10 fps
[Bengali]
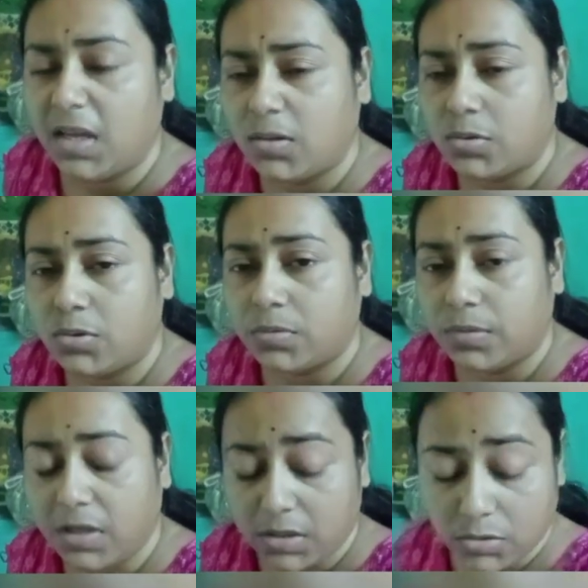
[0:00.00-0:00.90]
কিছু
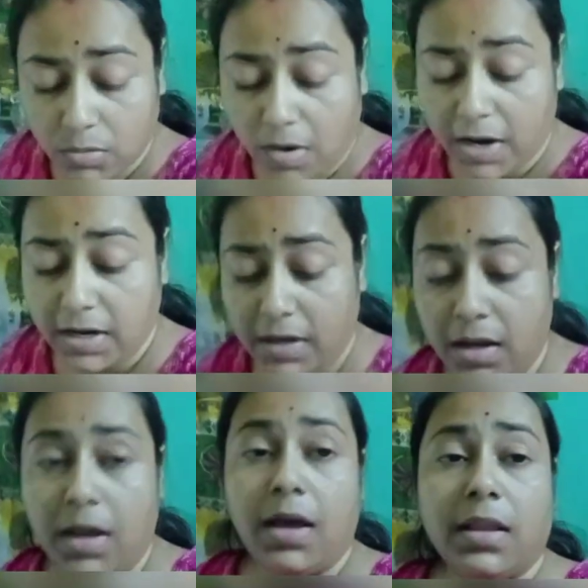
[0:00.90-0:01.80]
কিছু হয়নি
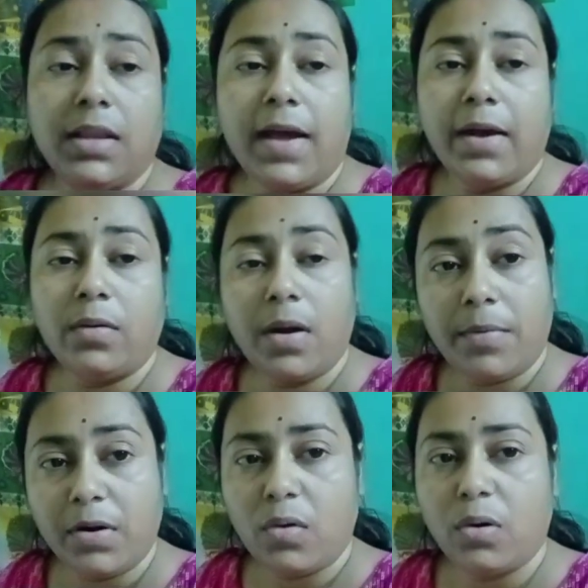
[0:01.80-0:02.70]
তা এখন আবার